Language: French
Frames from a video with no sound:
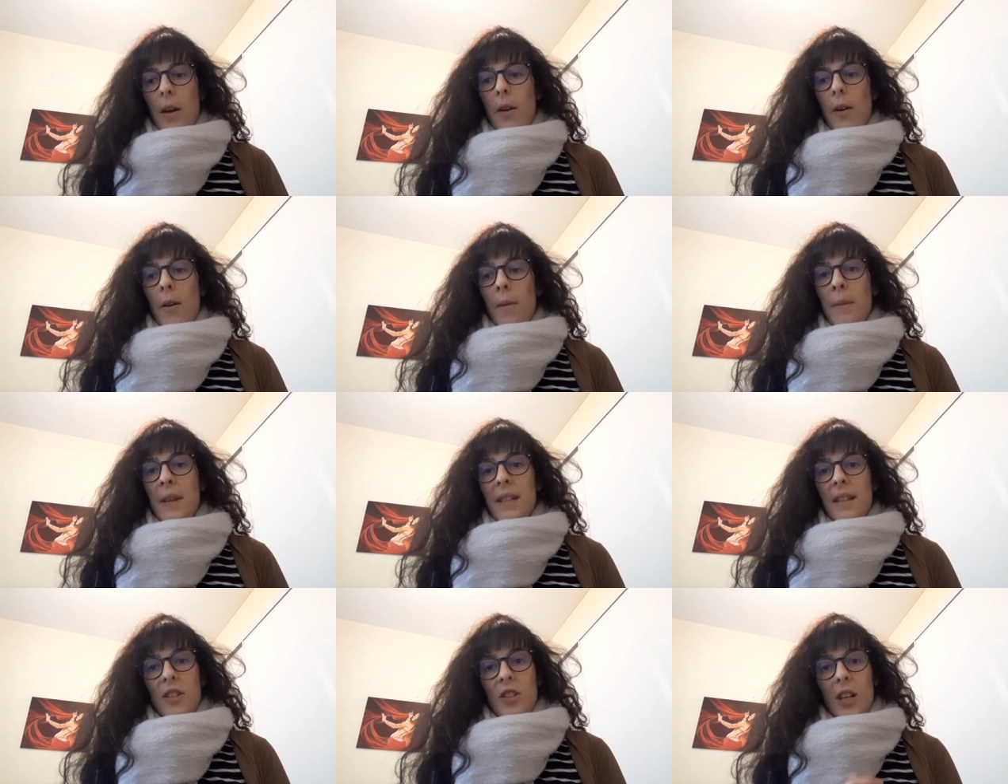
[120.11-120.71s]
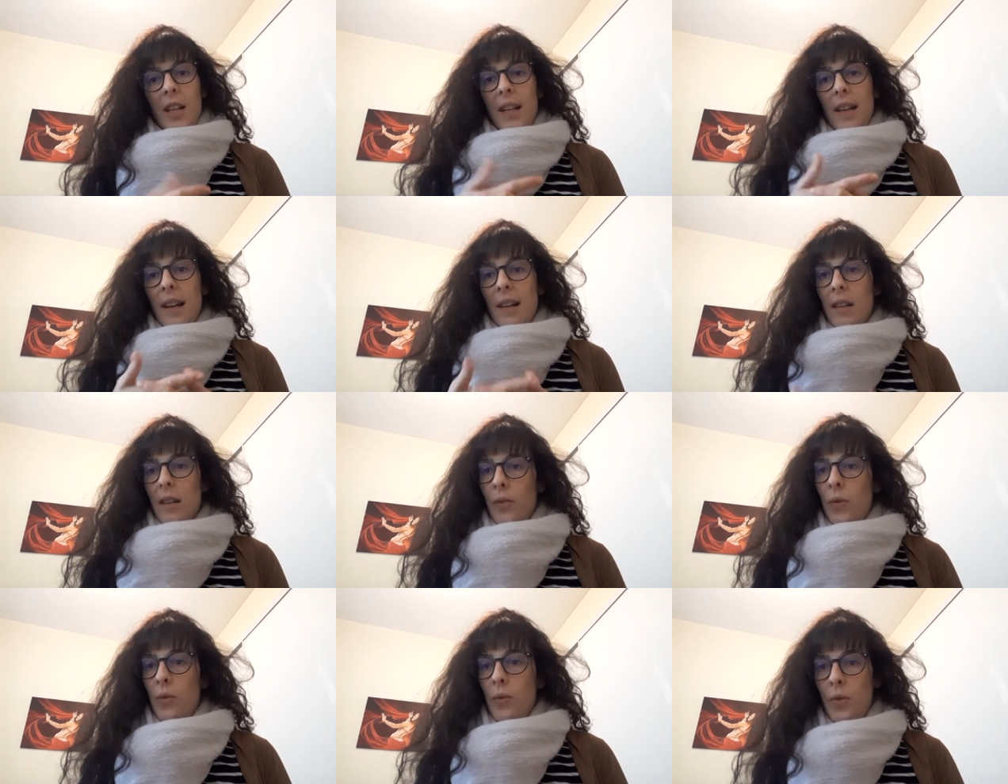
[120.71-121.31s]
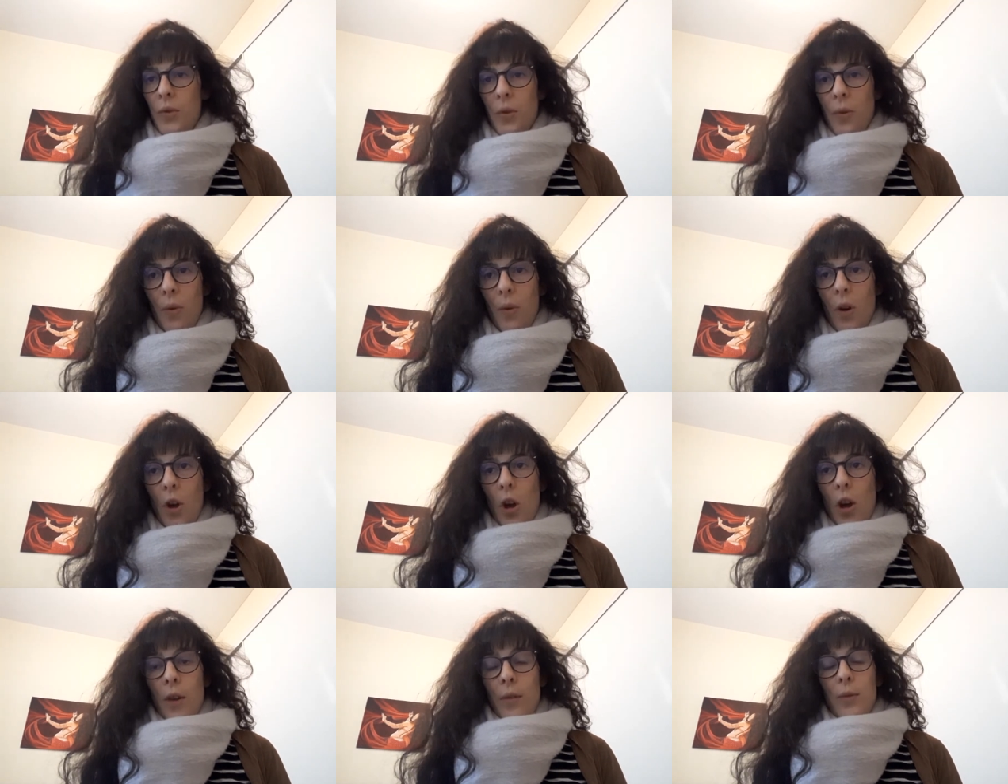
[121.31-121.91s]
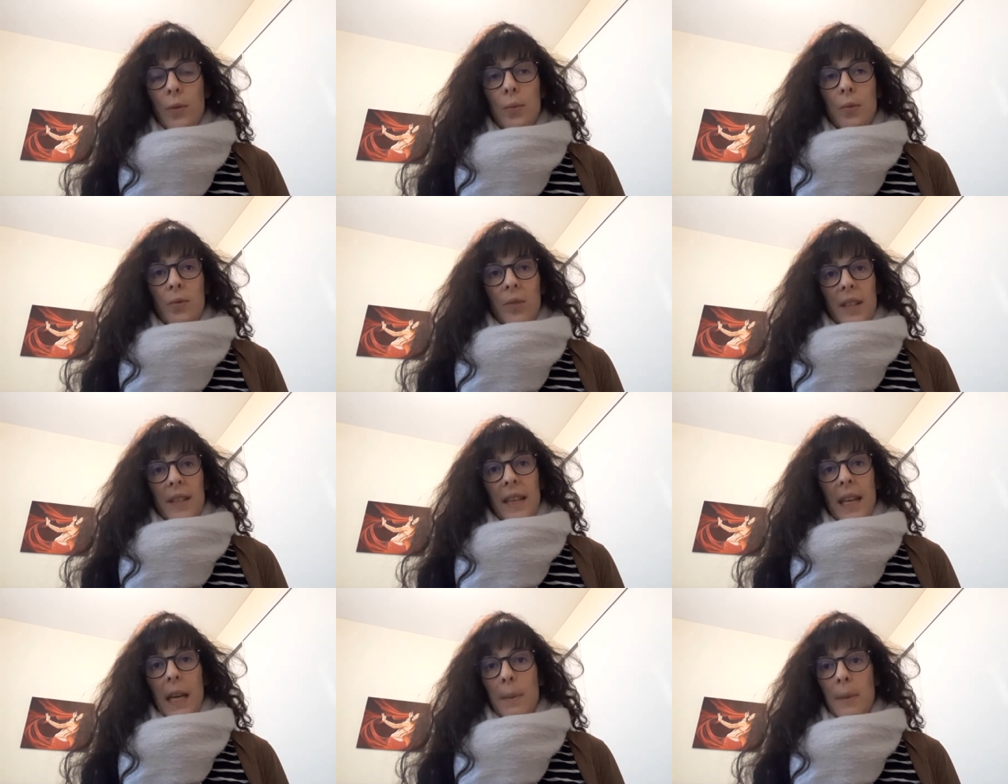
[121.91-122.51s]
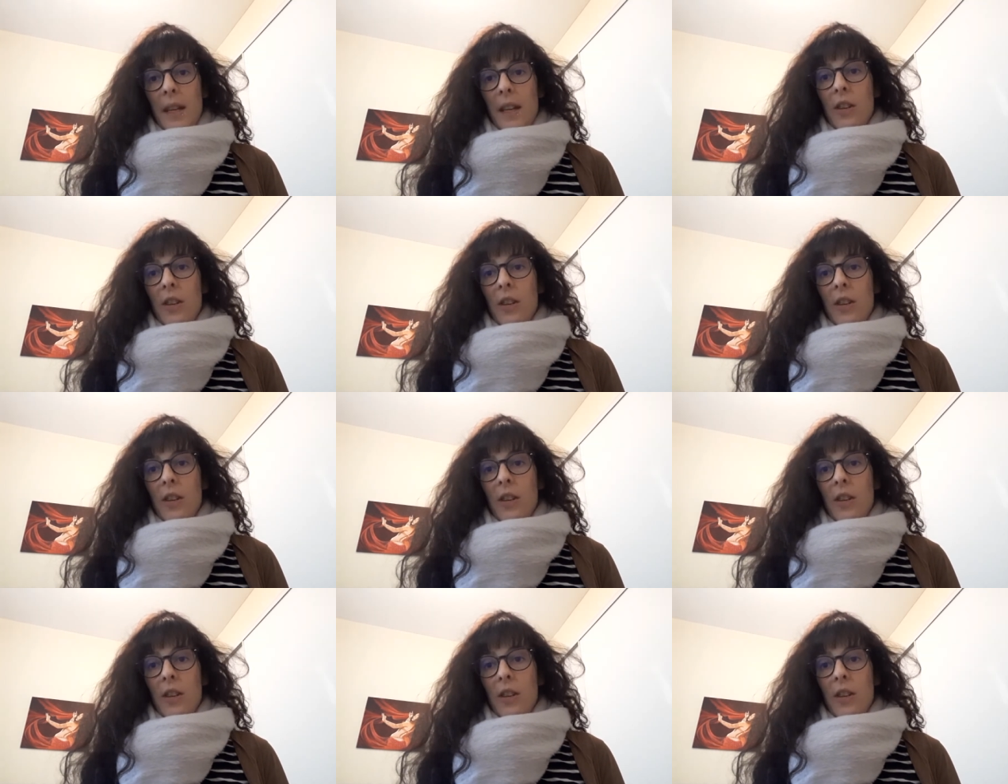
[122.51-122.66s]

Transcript: euh, mais sachez qu'il y a des solutions. Vous pouvez très